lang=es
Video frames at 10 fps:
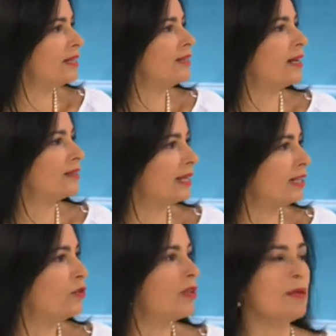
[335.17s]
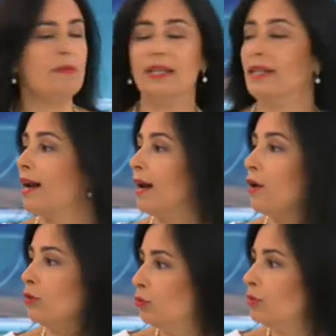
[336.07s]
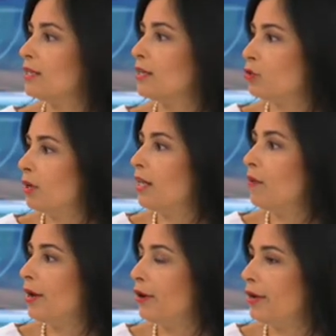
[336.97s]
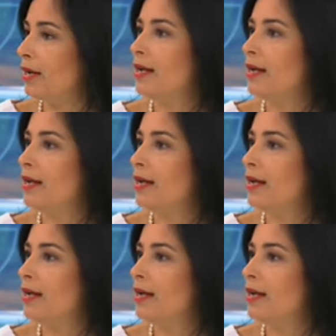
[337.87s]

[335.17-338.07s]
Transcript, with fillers: y tratando de imitar la conducta sexual del varón